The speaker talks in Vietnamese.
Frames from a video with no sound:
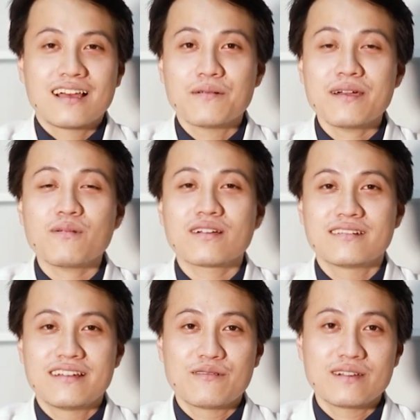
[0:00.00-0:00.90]
Hầu hết mọi
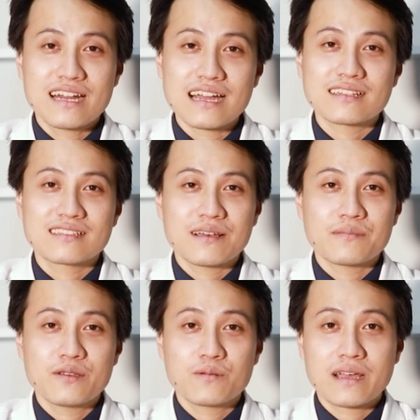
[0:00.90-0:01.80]
người đều nghĩ rằng
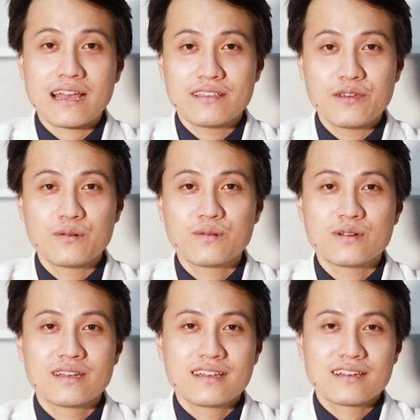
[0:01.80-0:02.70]
tập thể dục càng nhiều,
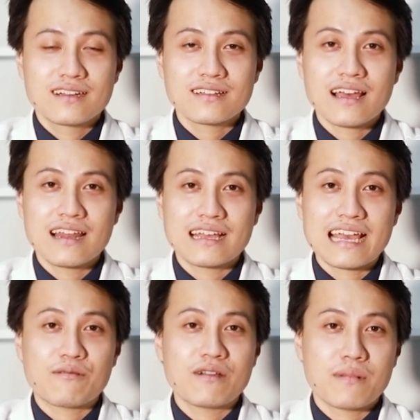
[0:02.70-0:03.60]
cơ thể lại
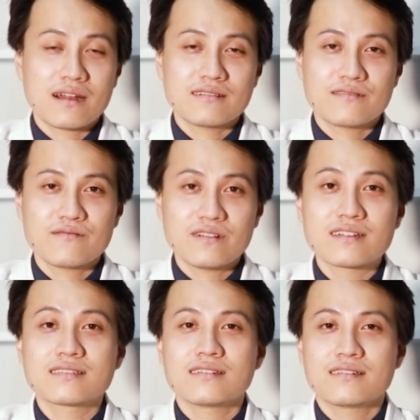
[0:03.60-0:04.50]
càng khỏe mạnh. Vậy
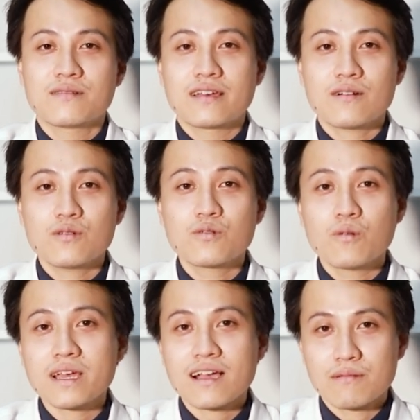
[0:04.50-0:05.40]
thực sự điều này có luôn
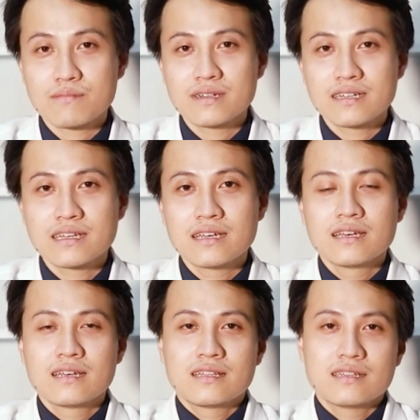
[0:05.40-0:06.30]
đúng hay không?
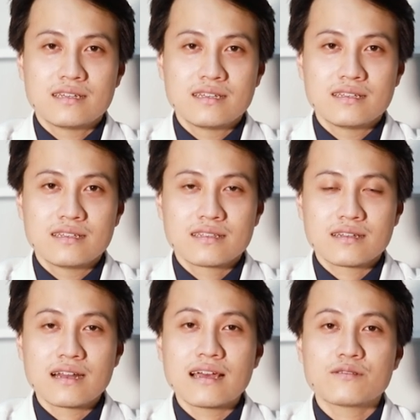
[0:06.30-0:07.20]
Thì
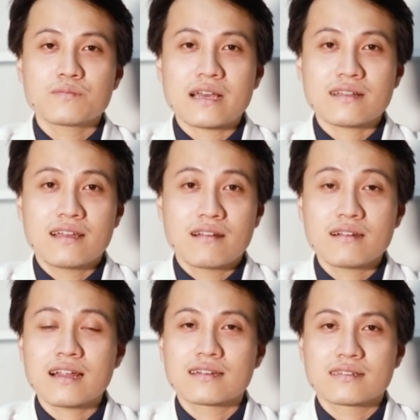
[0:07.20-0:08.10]
thực ra chúng ta có thể
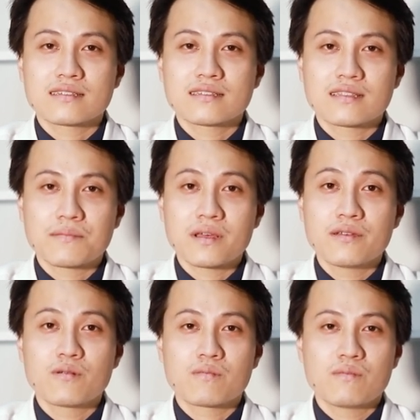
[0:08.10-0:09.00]
nói rằng tập
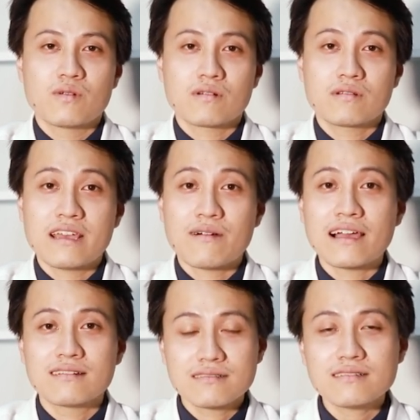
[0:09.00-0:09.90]
thể dục là một con dao
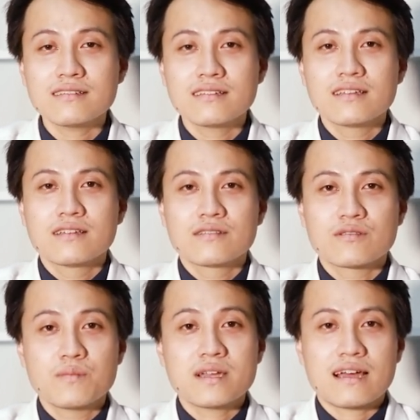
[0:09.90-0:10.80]
hai lưỡi.
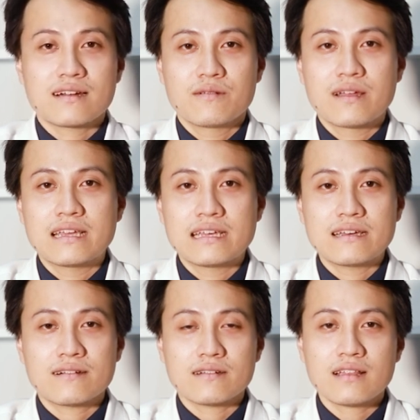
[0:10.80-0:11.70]
Tôi biết rằng điều này
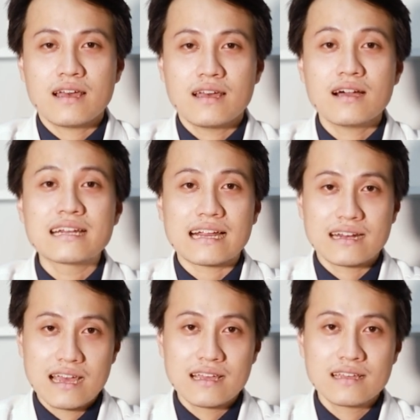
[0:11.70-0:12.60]
nghe có thể hơi
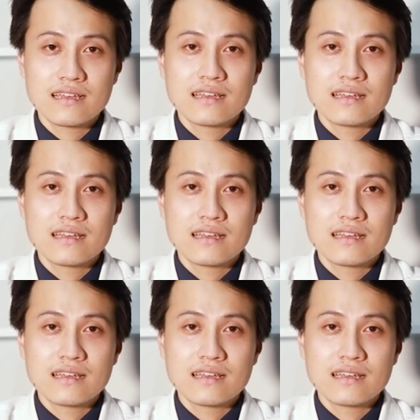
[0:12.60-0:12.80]
nặng nề.